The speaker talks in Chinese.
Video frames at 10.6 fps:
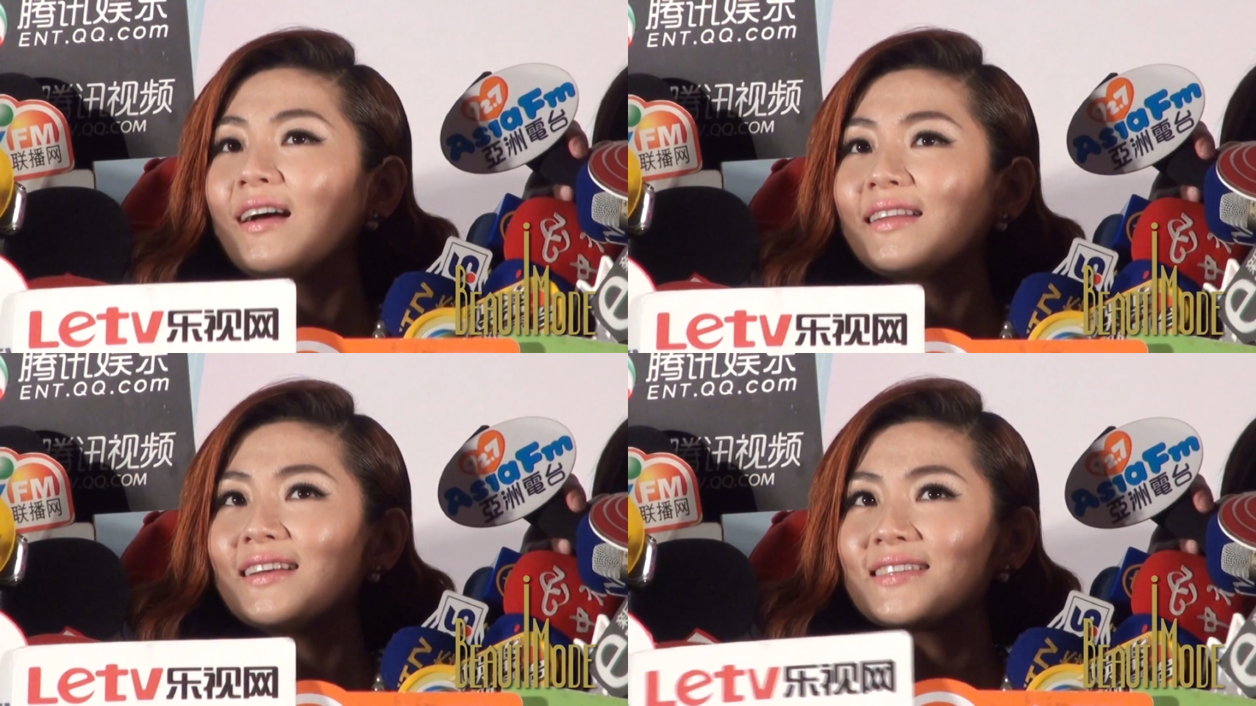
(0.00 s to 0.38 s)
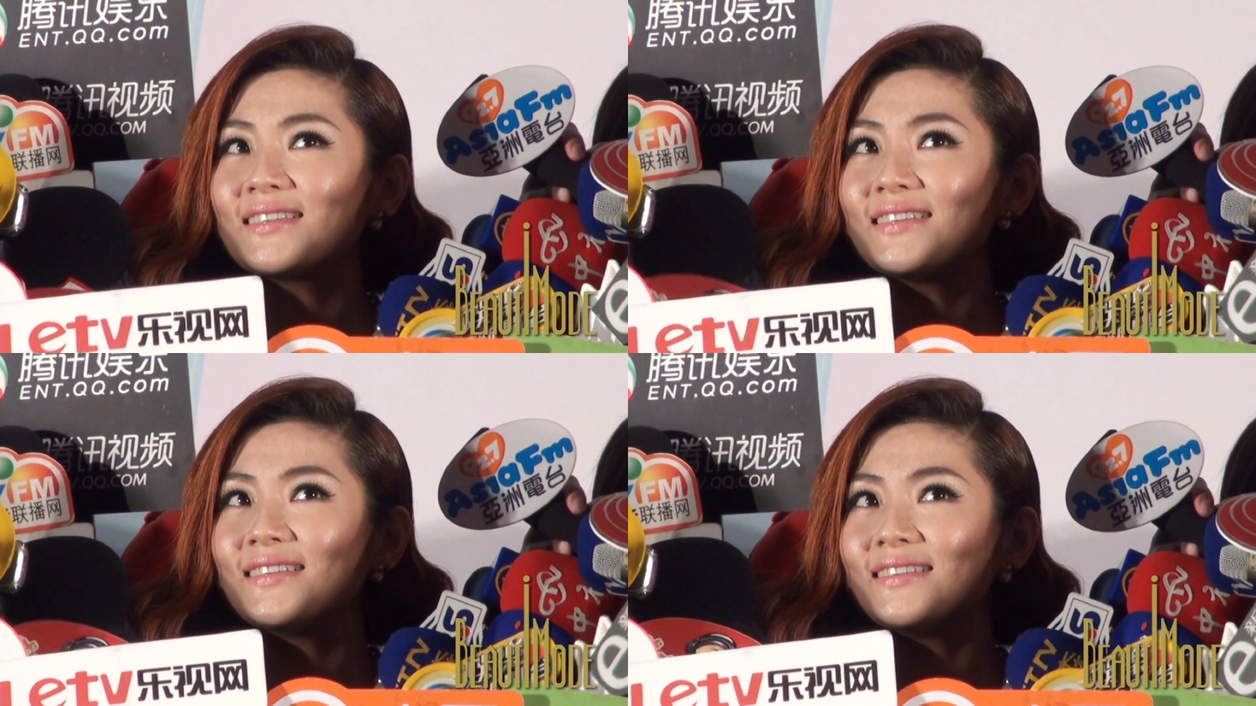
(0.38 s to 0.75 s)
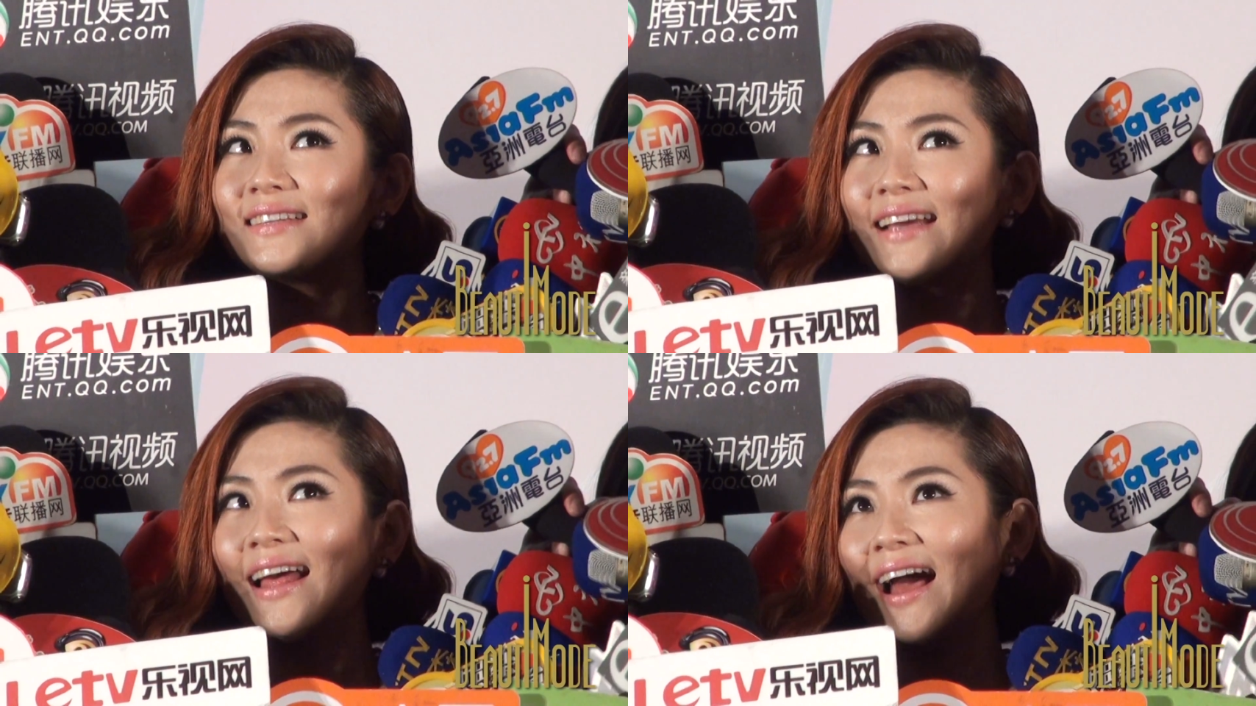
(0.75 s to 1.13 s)
但是
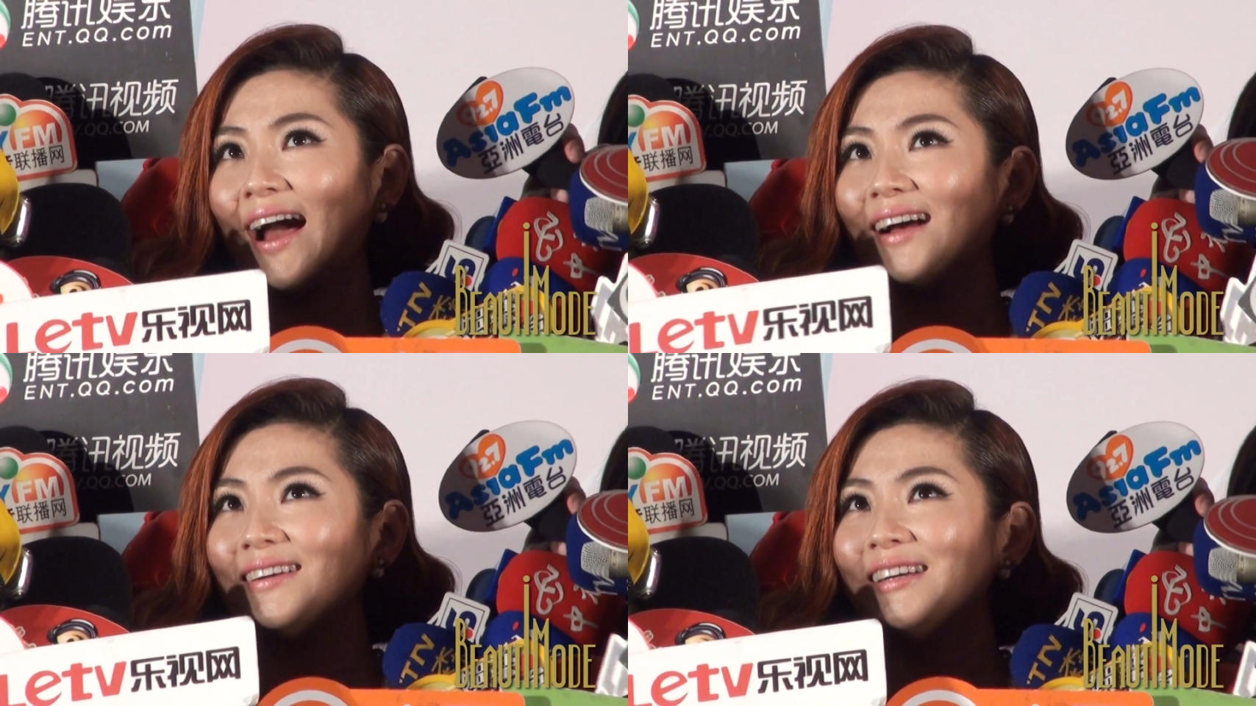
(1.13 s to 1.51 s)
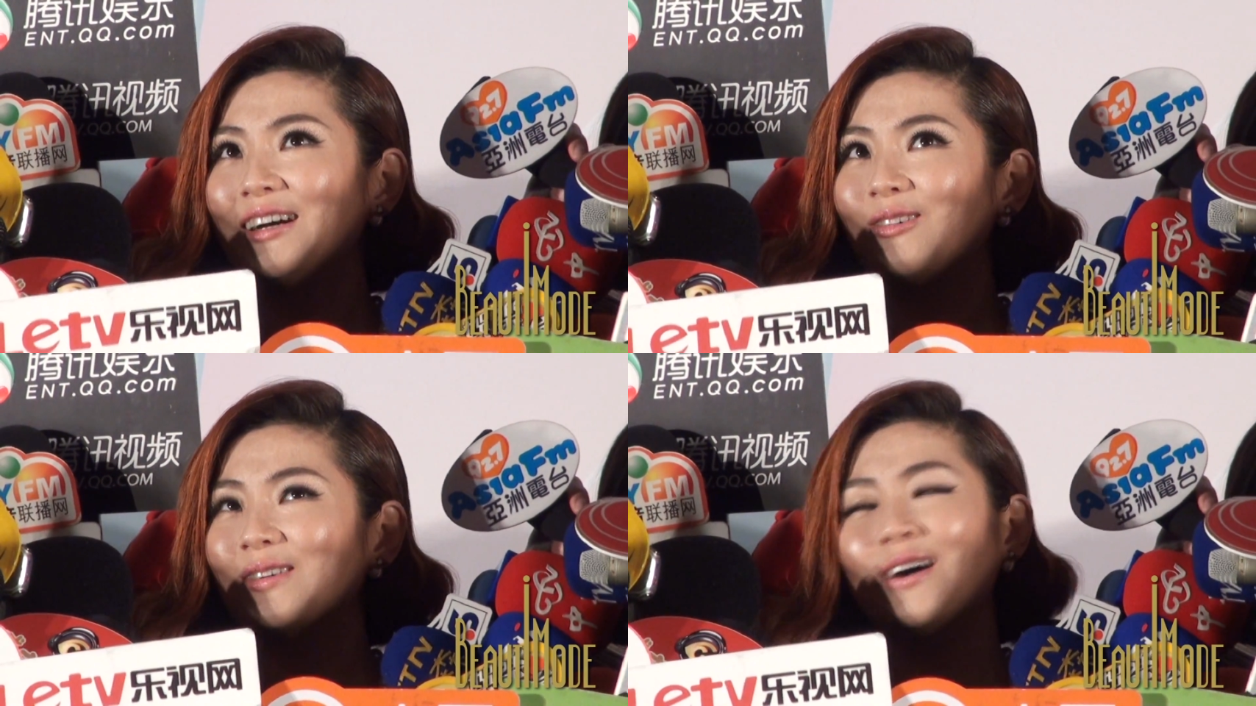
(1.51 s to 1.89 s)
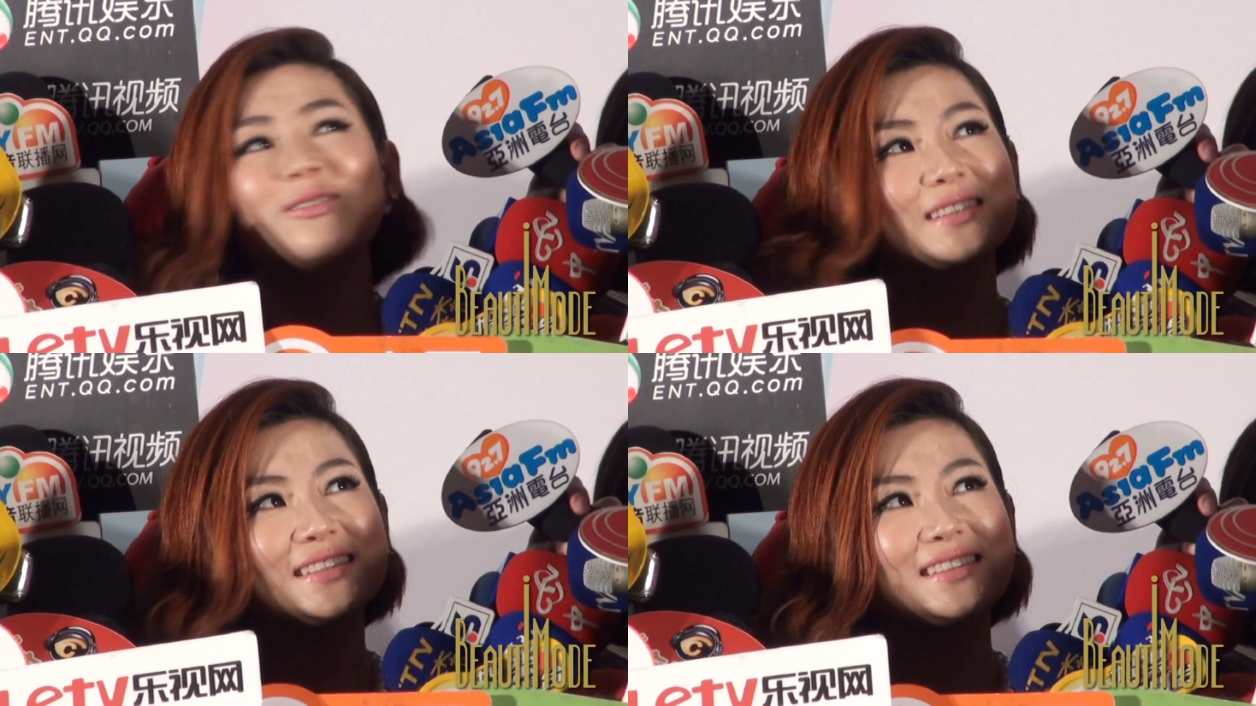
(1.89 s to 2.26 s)
你看他，我呃
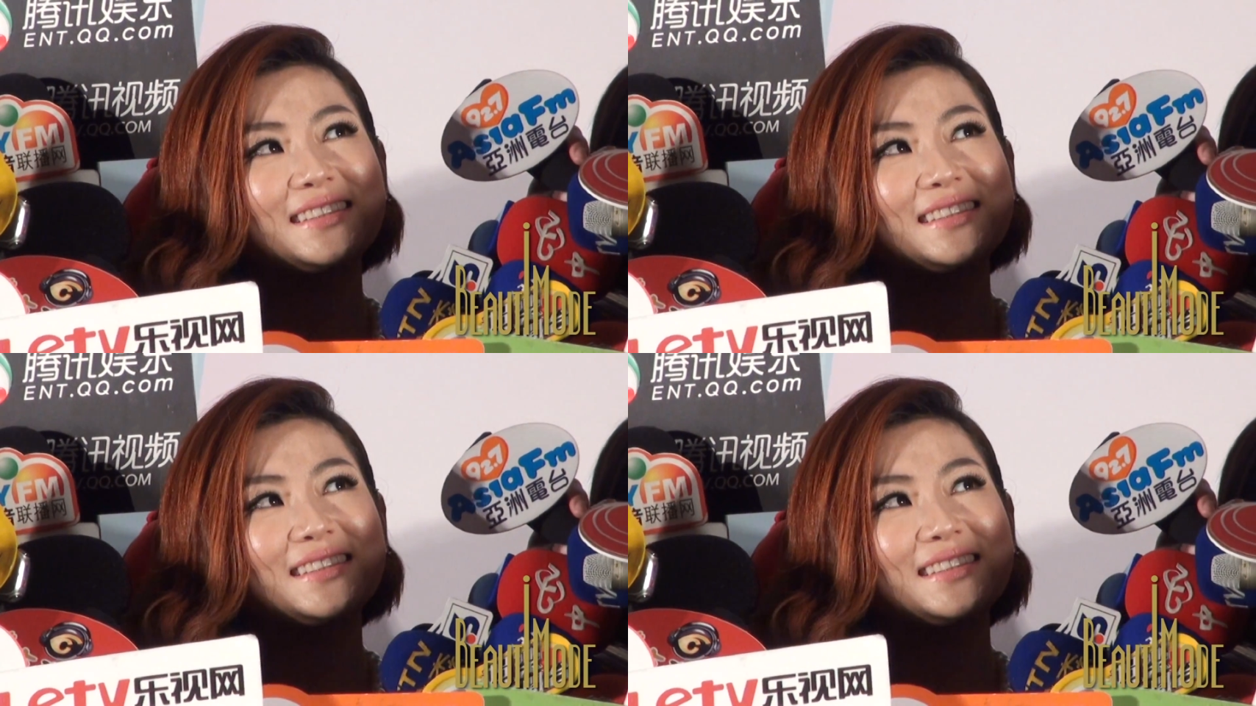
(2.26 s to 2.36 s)
我。